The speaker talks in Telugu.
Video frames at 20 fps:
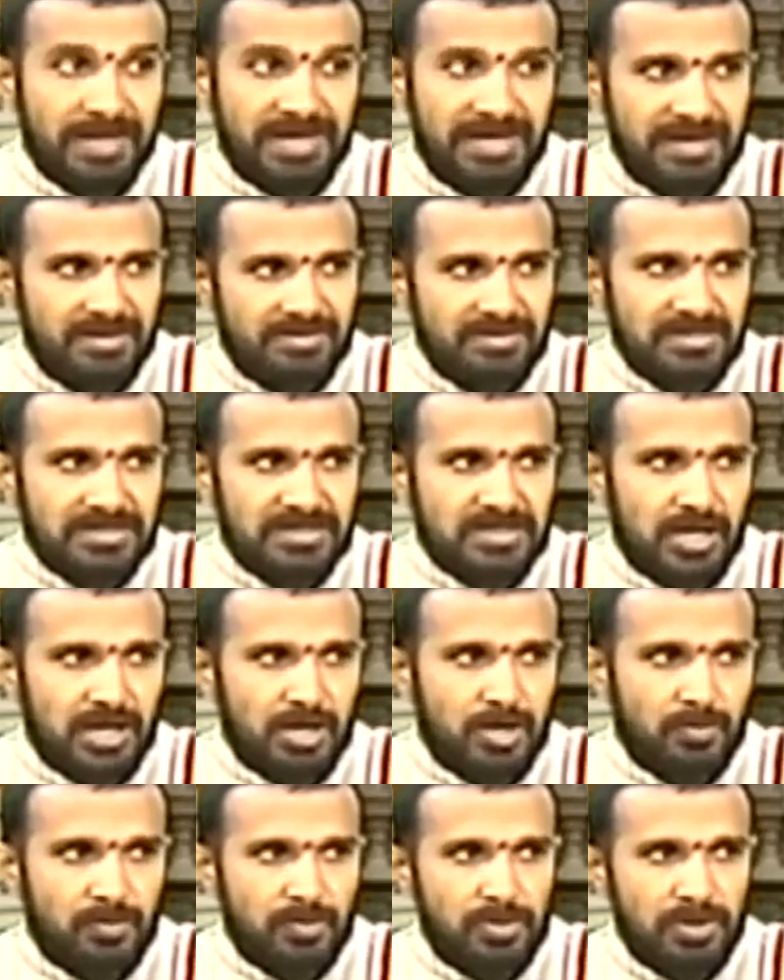రెండవ
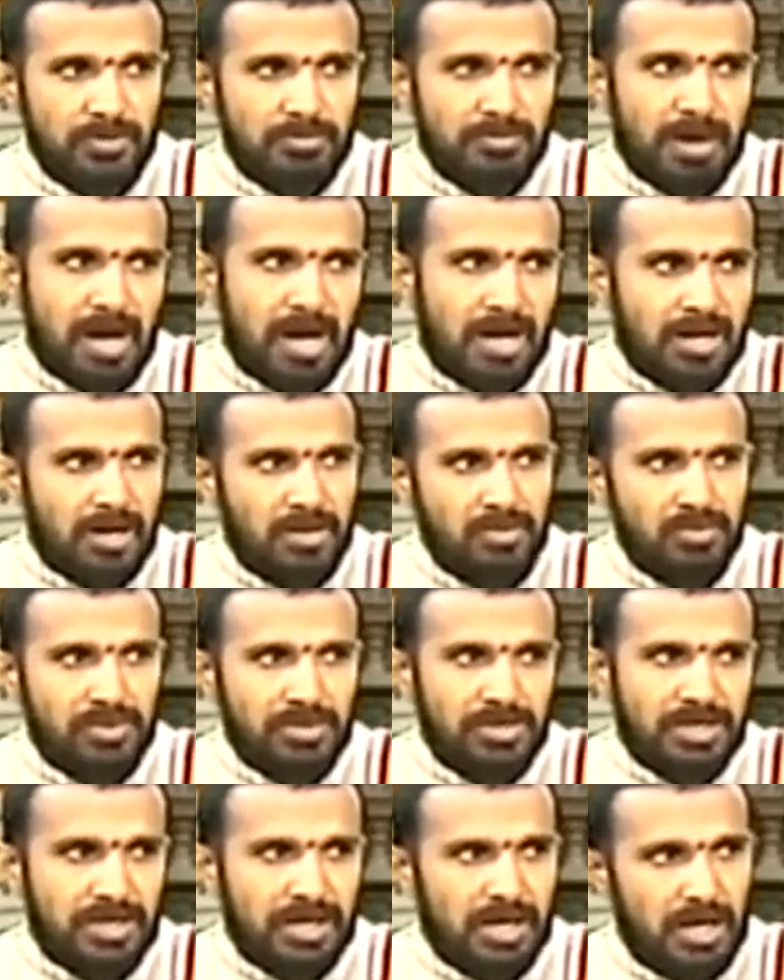స్థాయిలో పుణ్యం బాగా
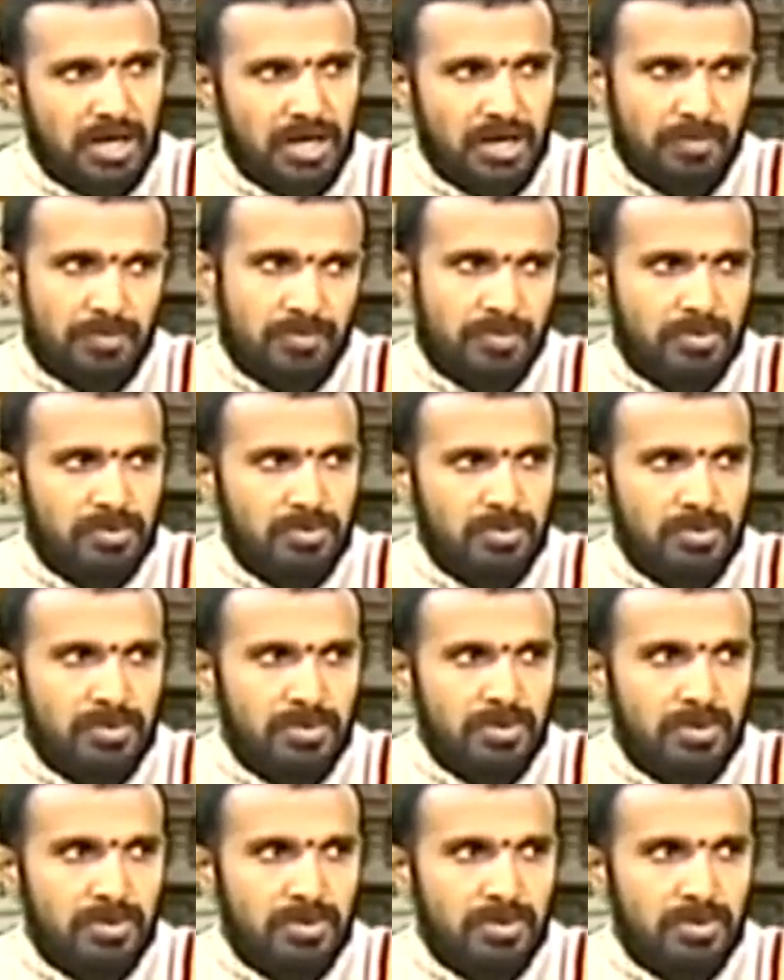ఉంది అన్నప్పుడు